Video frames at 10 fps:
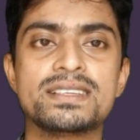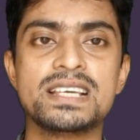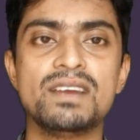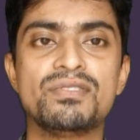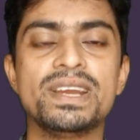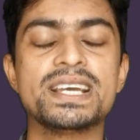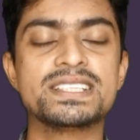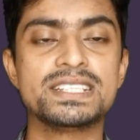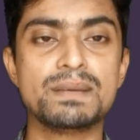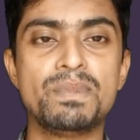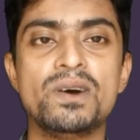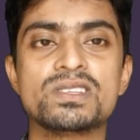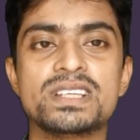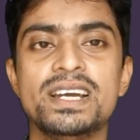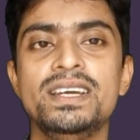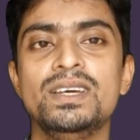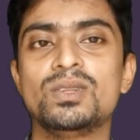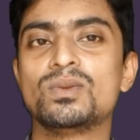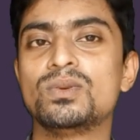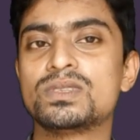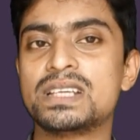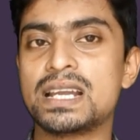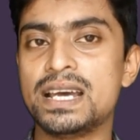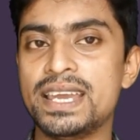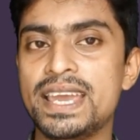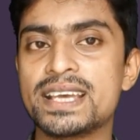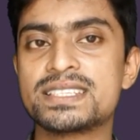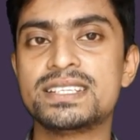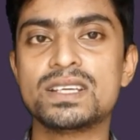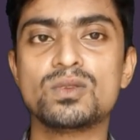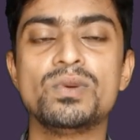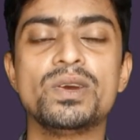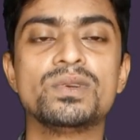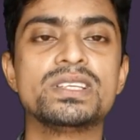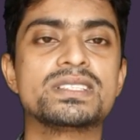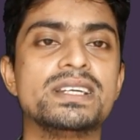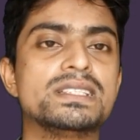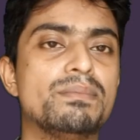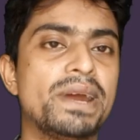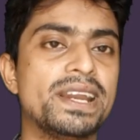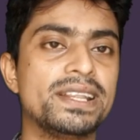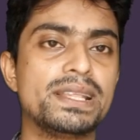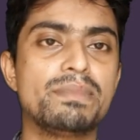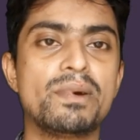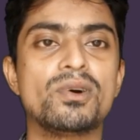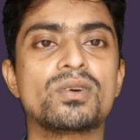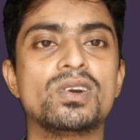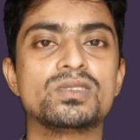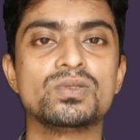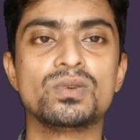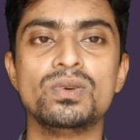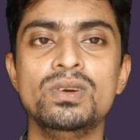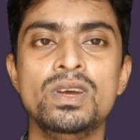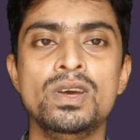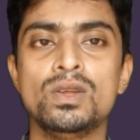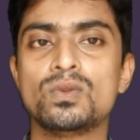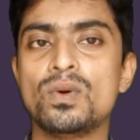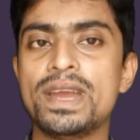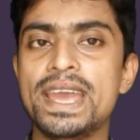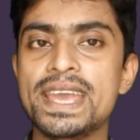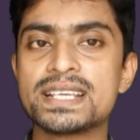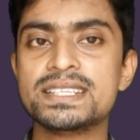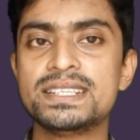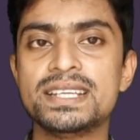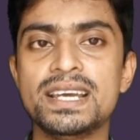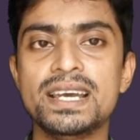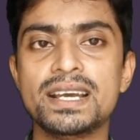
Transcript: সালফিউরিক অ্যাসিডটা পাওয়া যায় তো যারা এই অ্যাসিডটা তৈরি করতে চান যে ব্যাটারিতে ব্যবহার করার জন্য তো এই অ্যাসিডটা